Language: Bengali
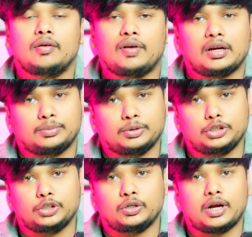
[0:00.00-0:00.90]
ফার্স্ট
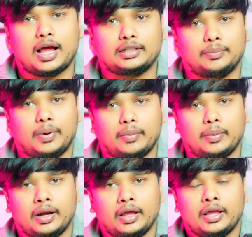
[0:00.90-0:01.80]
পজিশনে রাখতে
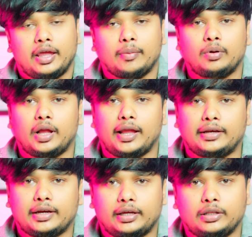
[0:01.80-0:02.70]
পারবেন এবং
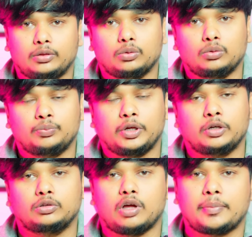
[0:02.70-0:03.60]
এটা কিন্তু
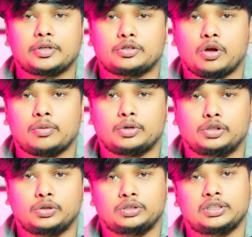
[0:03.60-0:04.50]
বিগত আমি ছয়
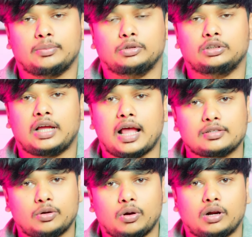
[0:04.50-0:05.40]
বছর যাবৎ কাজ
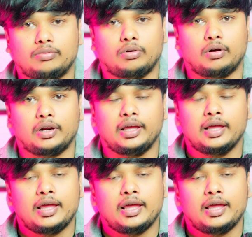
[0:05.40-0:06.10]
করার ফলে